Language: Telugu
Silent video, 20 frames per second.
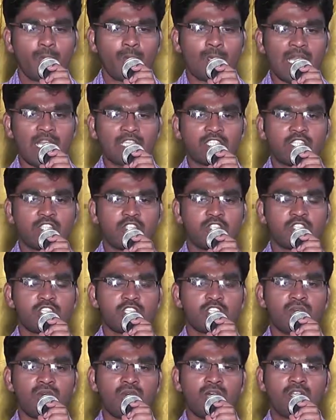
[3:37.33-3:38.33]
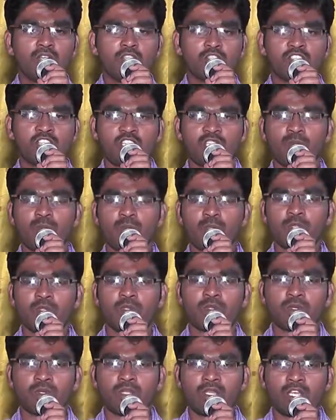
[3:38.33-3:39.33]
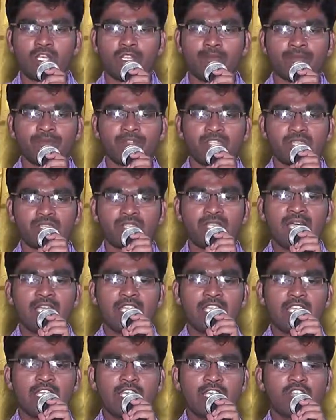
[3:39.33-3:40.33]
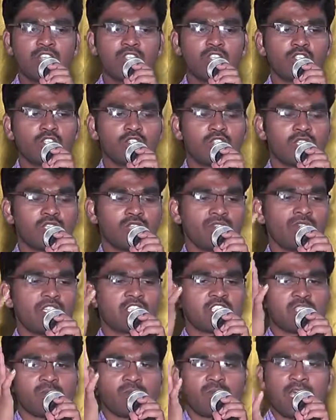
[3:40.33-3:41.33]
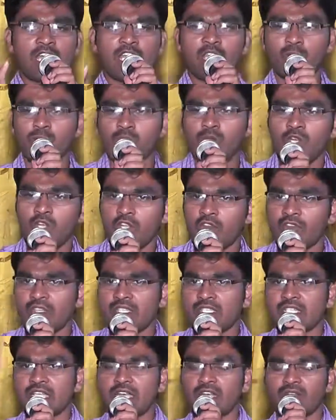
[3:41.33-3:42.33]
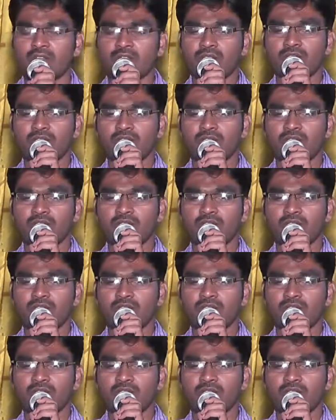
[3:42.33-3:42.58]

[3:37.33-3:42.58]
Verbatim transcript: ప్రార్థించిన వారు జయం పొందుకున్నారు దాని ఏలును తీసుకుని వెళ్ళి సింహాల బోన్లో వేశాడు